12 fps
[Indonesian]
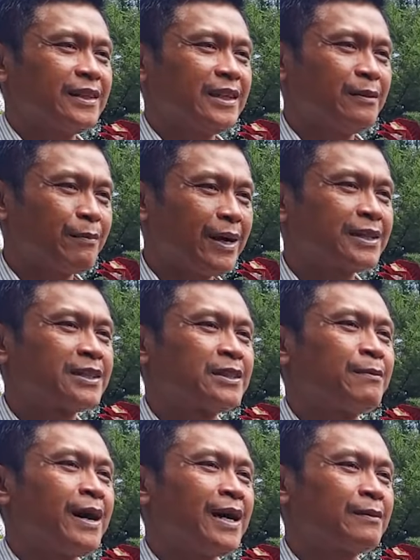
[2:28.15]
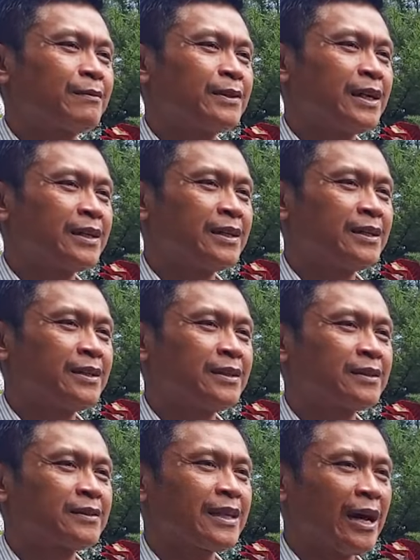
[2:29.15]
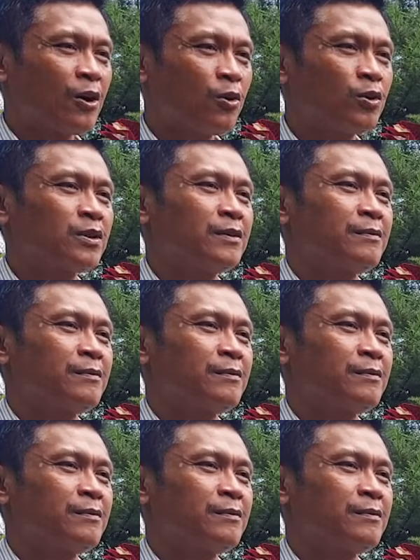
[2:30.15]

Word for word: iman jemaat menjadi takut,